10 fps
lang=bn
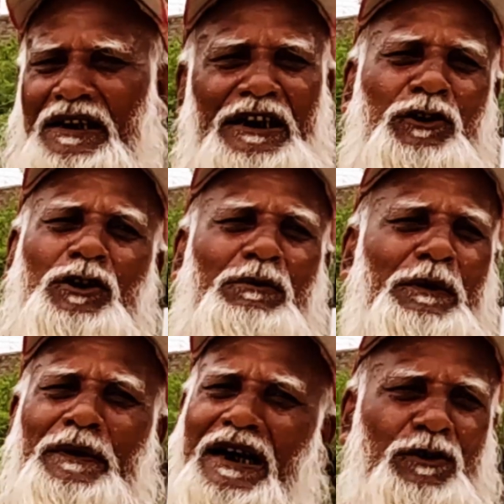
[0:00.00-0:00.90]

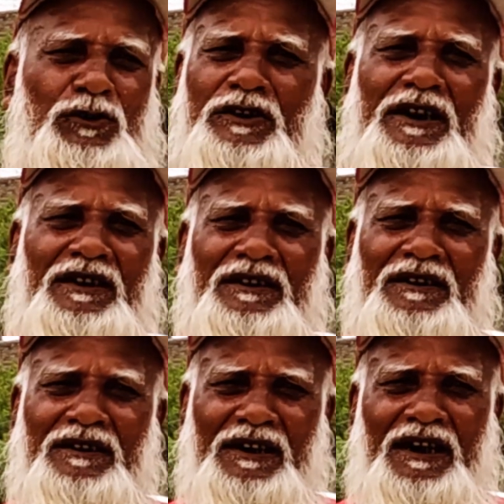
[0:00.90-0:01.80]
লিখিতভাবে কাগজ দেয়
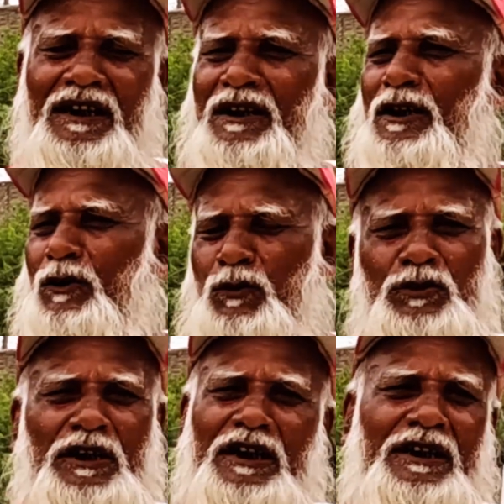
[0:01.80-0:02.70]
না কোন
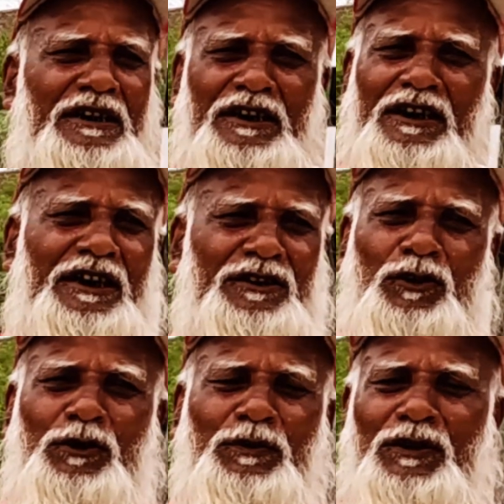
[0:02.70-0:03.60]
জায়গায় কী লিখতে হইব